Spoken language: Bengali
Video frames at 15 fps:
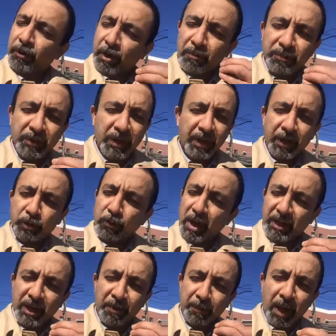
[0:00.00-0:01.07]
রমজানের দুই
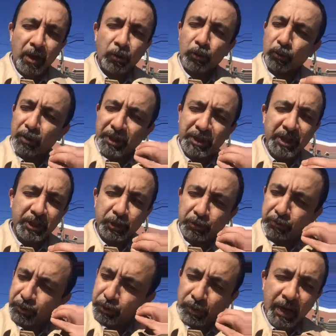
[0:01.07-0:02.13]
হাজার বারো উনিশে
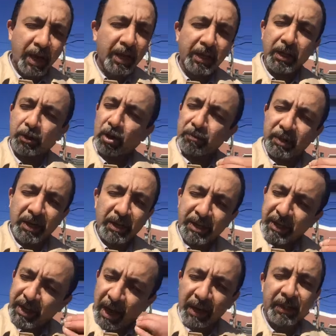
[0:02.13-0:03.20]
জুলাই রমজানের
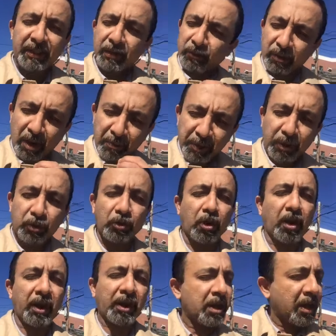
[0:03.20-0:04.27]
ঠিক আগের দিন ওনার মৃত্যু
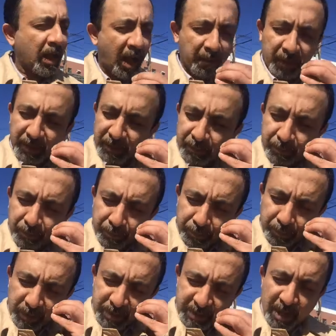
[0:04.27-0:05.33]
হয় আমাদের
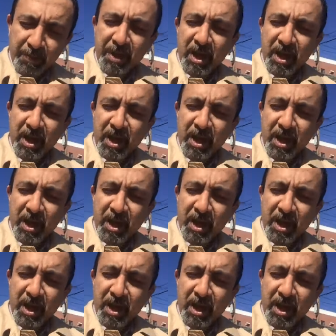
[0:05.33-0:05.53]
ইসলামে